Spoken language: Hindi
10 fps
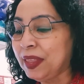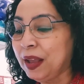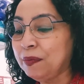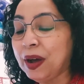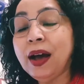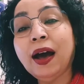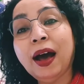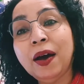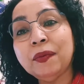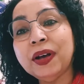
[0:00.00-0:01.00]
वहाँ
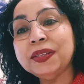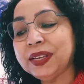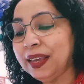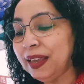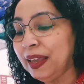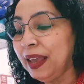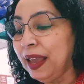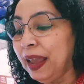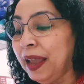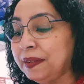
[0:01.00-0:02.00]
आवाज़ें
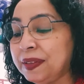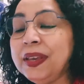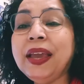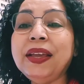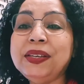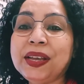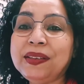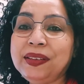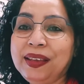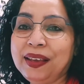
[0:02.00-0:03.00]
ऐसी हैं
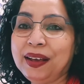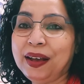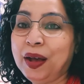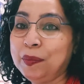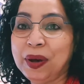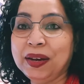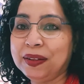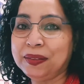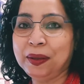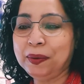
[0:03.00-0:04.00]
जैसे
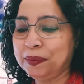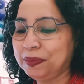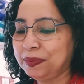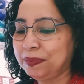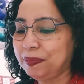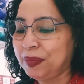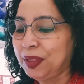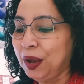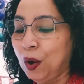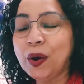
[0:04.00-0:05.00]
अमानतें हों
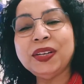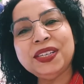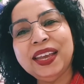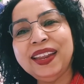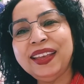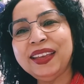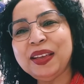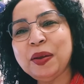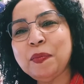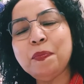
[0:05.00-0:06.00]
और चेहरे
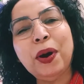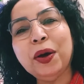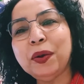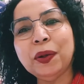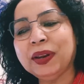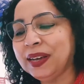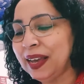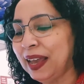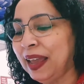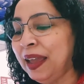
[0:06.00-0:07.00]
बारौनक
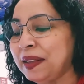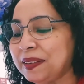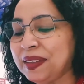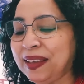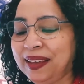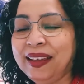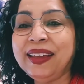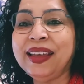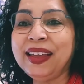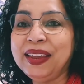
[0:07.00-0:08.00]
ऐसे हैं
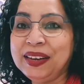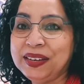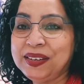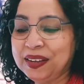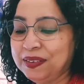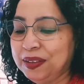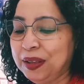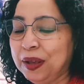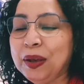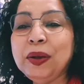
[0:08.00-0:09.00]
जैसे
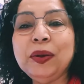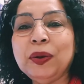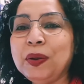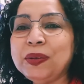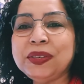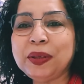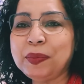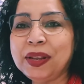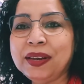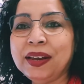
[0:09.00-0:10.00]

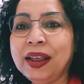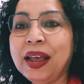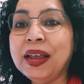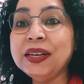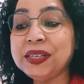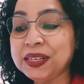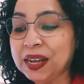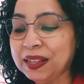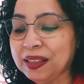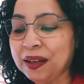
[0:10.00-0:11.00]
समन
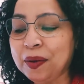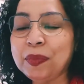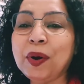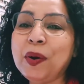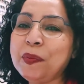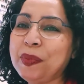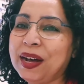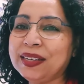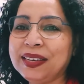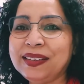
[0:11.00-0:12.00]
शाबाब और
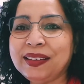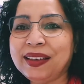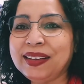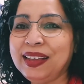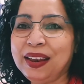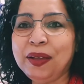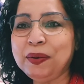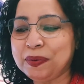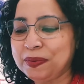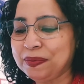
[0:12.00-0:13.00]
पाखीजा खिले
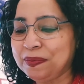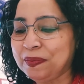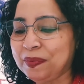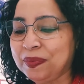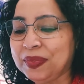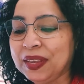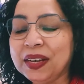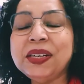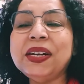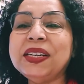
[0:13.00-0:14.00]
हों
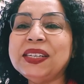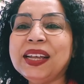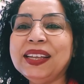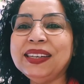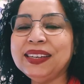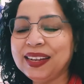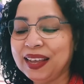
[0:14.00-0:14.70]
शाह राम